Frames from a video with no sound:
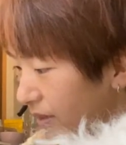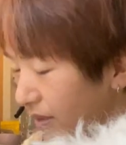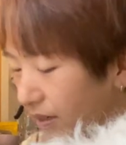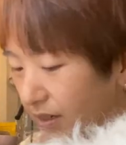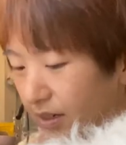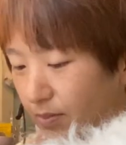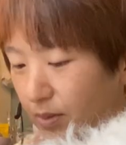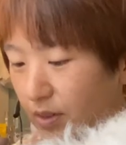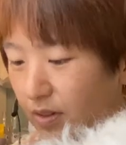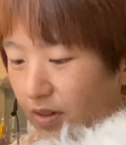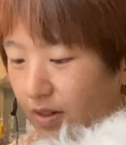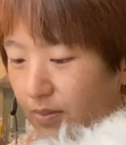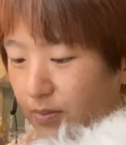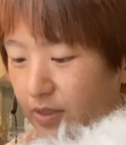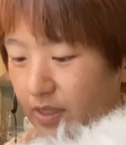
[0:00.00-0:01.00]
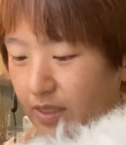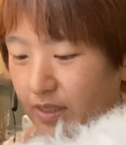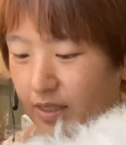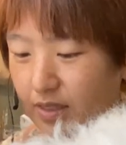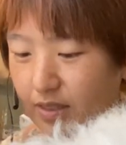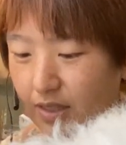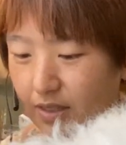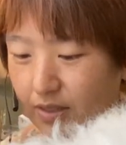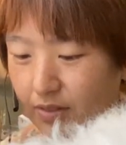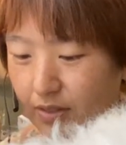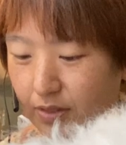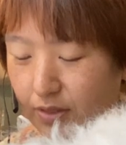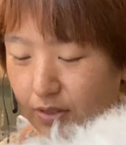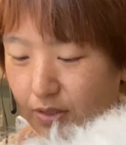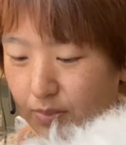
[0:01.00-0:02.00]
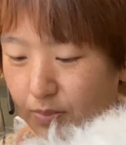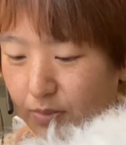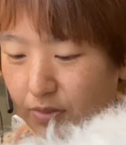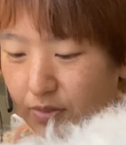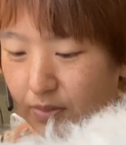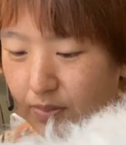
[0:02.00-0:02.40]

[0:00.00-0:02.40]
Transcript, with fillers: 腹ペカアムシ知ってる私も